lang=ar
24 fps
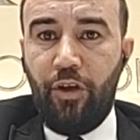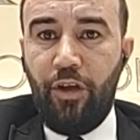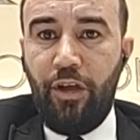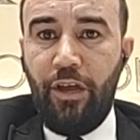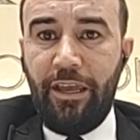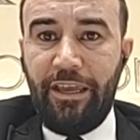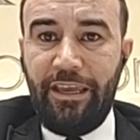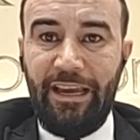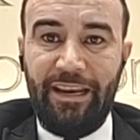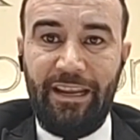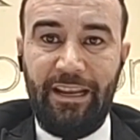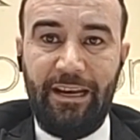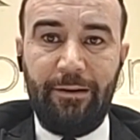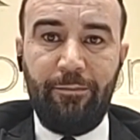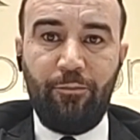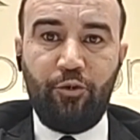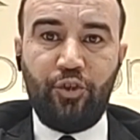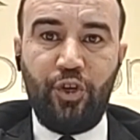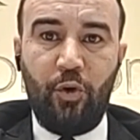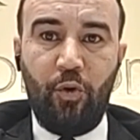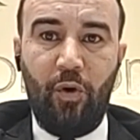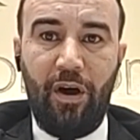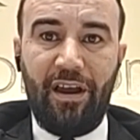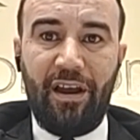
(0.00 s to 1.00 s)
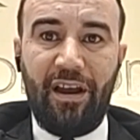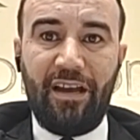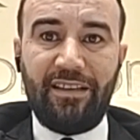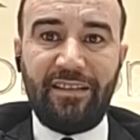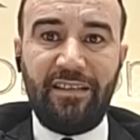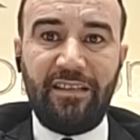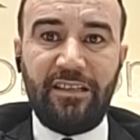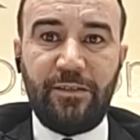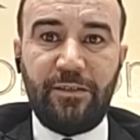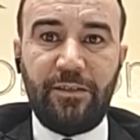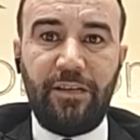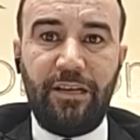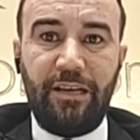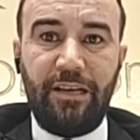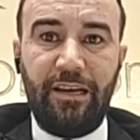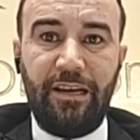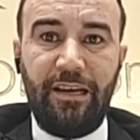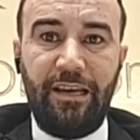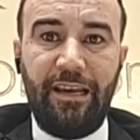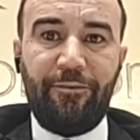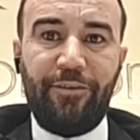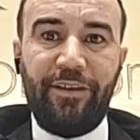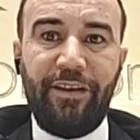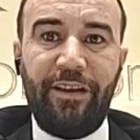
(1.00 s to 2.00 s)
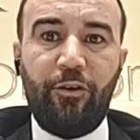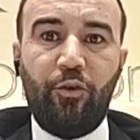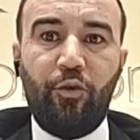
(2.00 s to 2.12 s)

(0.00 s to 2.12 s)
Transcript: يعني المجوهرات اللي فينا